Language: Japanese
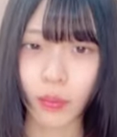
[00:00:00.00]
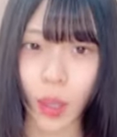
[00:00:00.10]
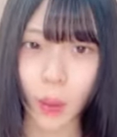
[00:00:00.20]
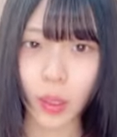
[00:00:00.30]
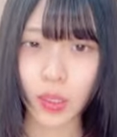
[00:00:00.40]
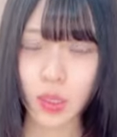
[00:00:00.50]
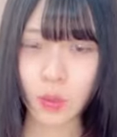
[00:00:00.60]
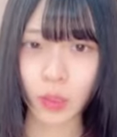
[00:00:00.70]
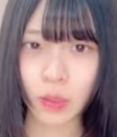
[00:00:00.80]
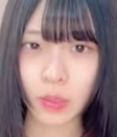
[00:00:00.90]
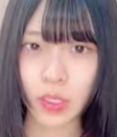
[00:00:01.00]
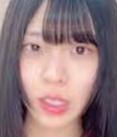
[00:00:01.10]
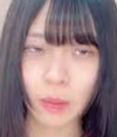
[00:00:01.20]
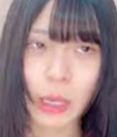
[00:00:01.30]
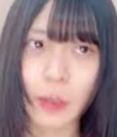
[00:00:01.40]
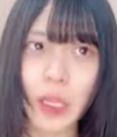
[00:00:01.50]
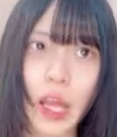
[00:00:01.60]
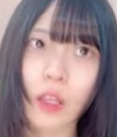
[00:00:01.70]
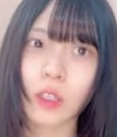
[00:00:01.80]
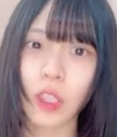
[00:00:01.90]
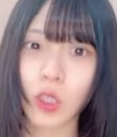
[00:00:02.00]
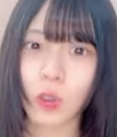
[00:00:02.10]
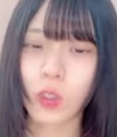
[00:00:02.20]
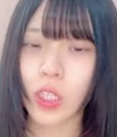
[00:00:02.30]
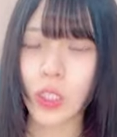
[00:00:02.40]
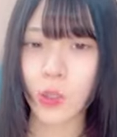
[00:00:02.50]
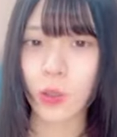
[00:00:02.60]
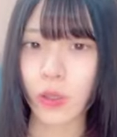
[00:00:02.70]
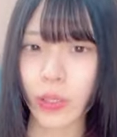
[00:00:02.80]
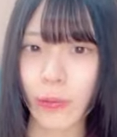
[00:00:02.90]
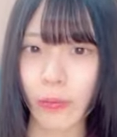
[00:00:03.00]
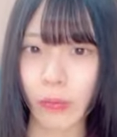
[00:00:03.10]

食べてしまいましたまあまだあるんだけど冷蔵庫に